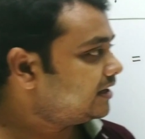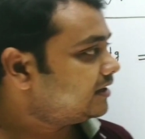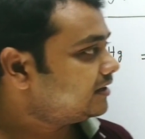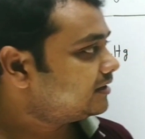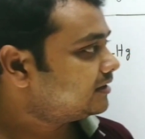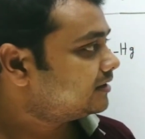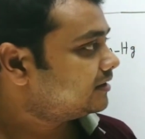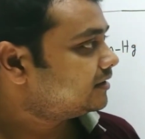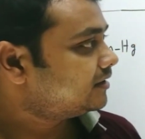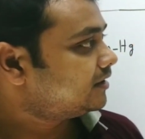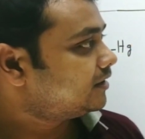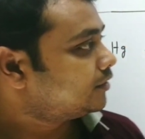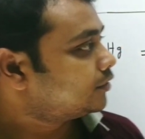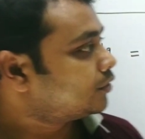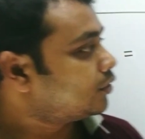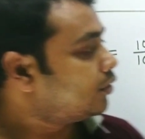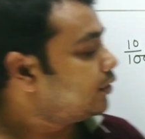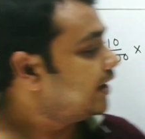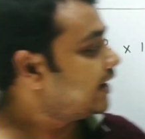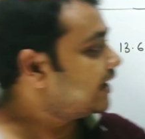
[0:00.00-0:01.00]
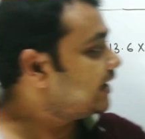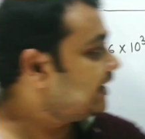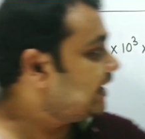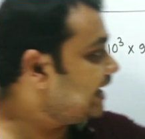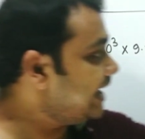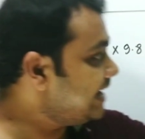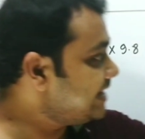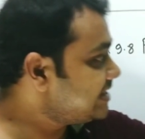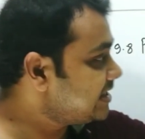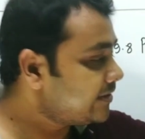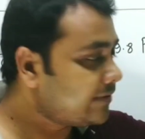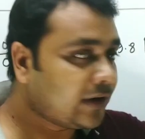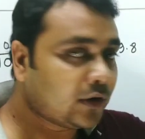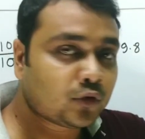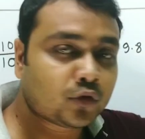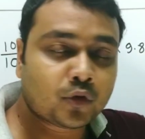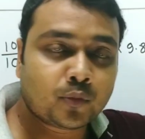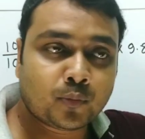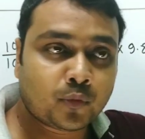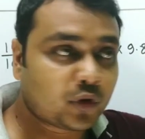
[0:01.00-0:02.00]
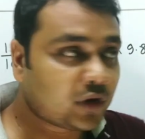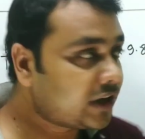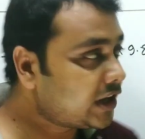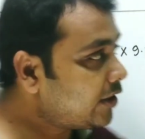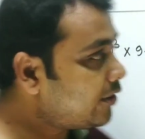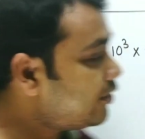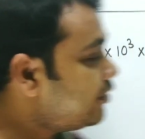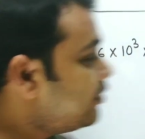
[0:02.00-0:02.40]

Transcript: না তো এখানে এইচ এর ভ্যালু তো বলে দেওয়া